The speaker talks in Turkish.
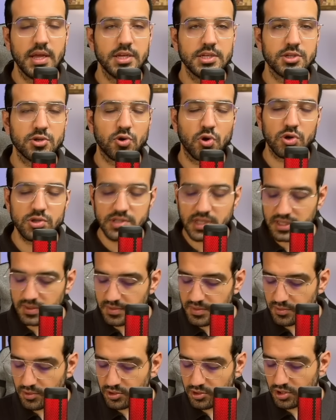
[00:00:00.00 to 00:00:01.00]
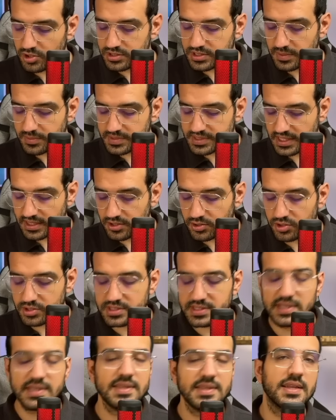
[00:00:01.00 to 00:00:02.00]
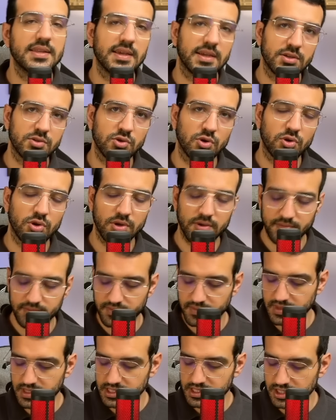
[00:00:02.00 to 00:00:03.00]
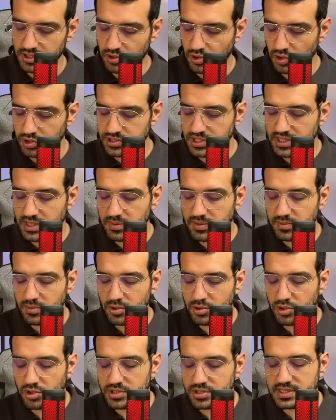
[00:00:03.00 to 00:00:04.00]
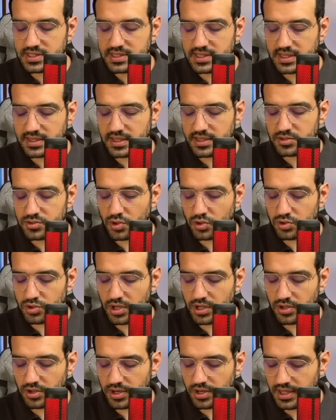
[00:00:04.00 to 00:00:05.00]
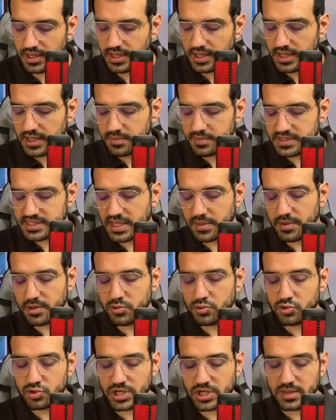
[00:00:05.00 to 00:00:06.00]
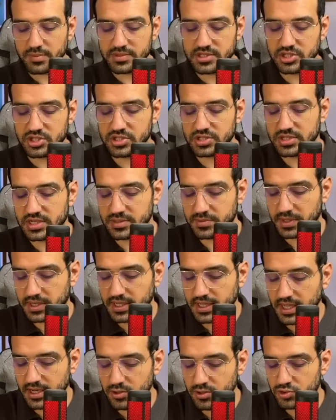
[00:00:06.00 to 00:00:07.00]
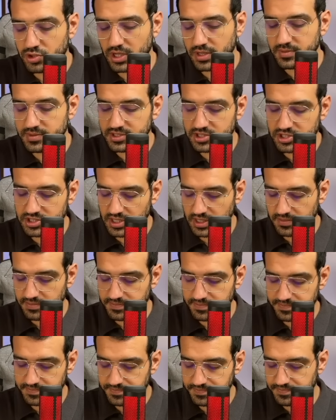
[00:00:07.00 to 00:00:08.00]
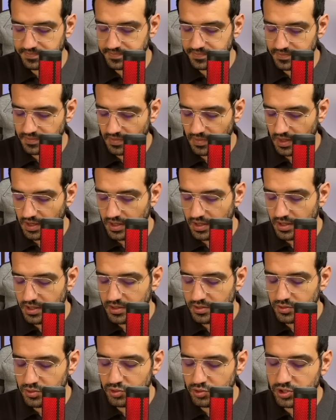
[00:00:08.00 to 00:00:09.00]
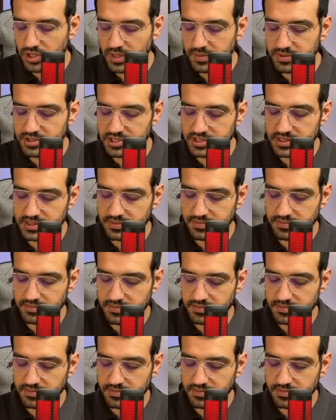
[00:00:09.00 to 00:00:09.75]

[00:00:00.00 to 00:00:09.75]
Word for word: Şimdi cos theta 1 bölü 4 ise bize ne diyor? Sin theta'yı soruyor. Şimdi cos theta 1 bölü 4 sin theta'yı sorduğuna göre biz hemen üçgenimizi çizeceğiz. Bakın gelin üçgenimizi çizelim. Üçgenimi çizdim.